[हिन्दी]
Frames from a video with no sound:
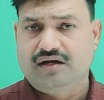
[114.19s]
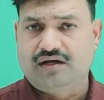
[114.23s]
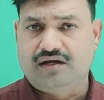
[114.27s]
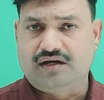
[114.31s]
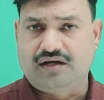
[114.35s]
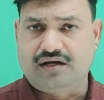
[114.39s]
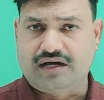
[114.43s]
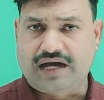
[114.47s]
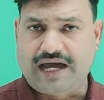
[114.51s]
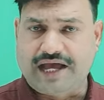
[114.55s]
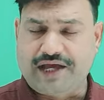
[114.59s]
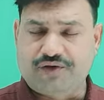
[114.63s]

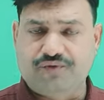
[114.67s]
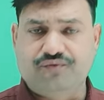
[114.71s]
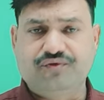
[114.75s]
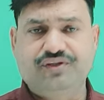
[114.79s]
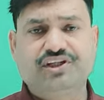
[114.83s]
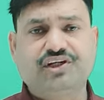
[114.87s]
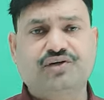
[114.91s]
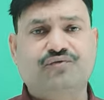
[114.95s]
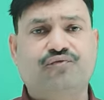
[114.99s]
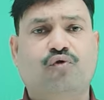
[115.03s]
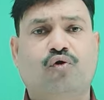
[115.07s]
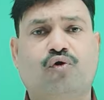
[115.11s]

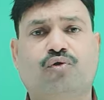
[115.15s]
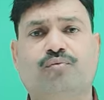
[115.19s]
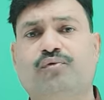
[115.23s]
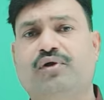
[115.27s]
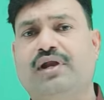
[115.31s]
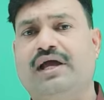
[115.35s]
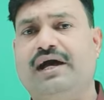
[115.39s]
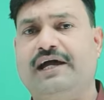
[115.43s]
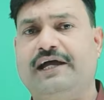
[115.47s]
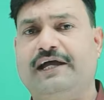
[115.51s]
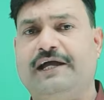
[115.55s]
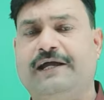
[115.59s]
आयुर्वेदिक
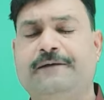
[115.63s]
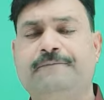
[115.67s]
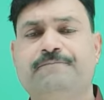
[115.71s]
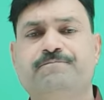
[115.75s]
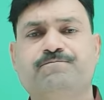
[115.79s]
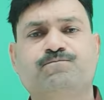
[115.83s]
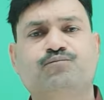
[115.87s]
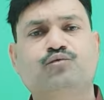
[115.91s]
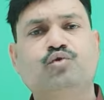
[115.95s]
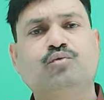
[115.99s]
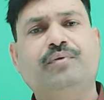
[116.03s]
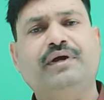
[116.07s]
फॉर्मूला है
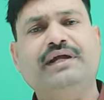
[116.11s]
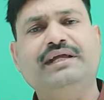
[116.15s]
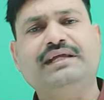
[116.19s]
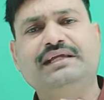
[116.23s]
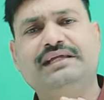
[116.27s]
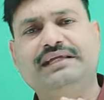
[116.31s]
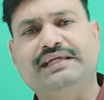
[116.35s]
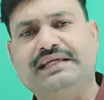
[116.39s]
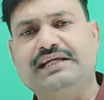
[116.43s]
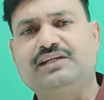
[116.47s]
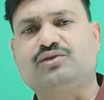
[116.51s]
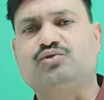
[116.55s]
तो भाई
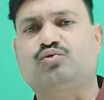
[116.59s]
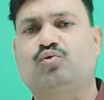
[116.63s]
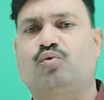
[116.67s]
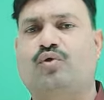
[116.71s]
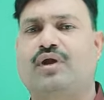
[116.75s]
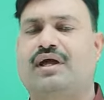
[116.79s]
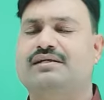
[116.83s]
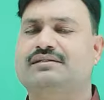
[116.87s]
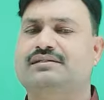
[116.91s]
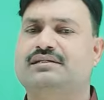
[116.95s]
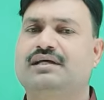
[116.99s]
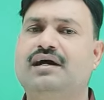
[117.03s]
ये
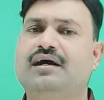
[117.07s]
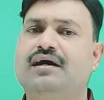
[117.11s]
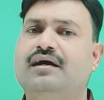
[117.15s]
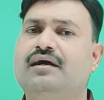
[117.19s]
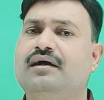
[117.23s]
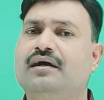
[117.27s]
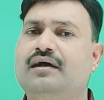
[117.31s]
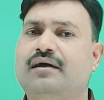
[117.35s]
थोड़ा सा